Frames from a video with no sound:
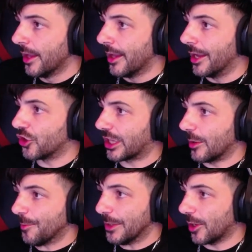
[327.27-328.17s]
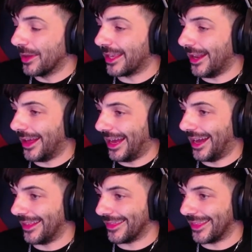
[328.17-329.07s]
Entonces teníamos pensado meter
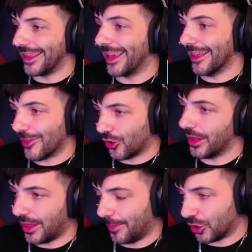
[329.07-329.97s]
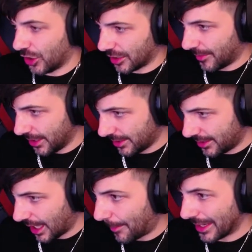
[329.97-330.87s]
a 10 o 15 personas
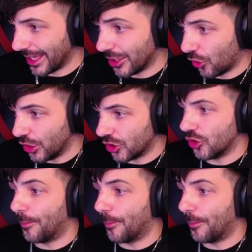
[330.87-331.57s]
más, aparte de todo esto.